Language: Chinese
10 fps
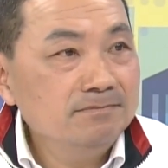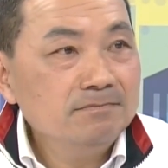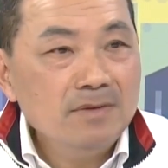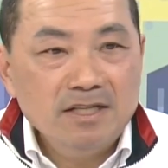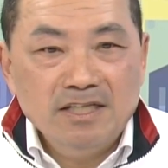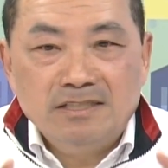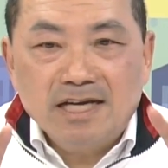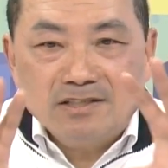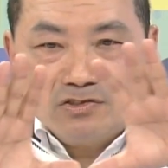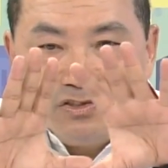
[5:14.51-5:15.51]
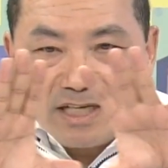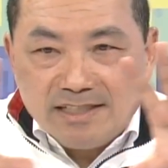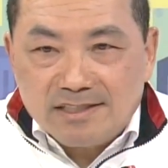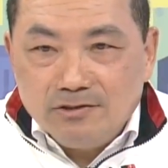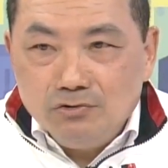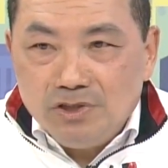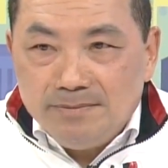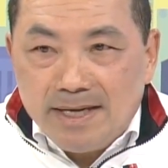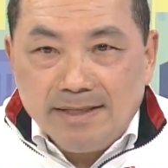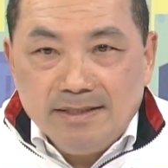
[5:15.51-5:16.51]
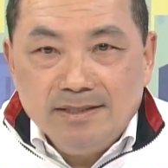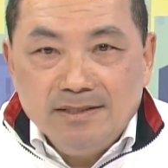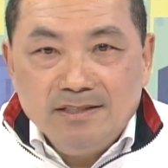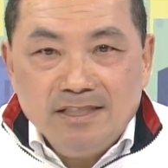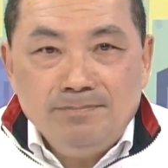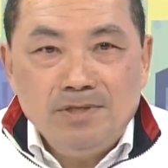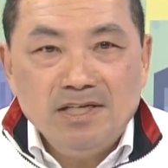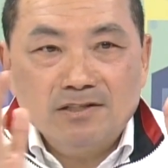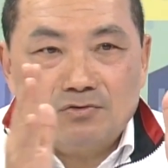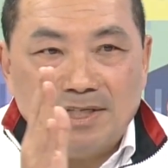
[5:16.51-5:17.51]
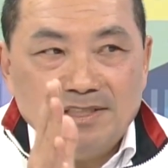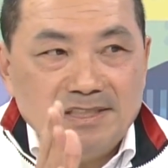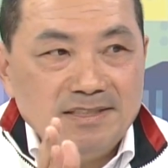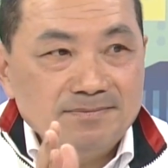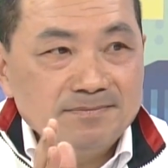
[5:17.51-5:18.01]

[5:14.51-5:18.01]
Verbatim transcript: OK，你在食材登录里面，你批个专区，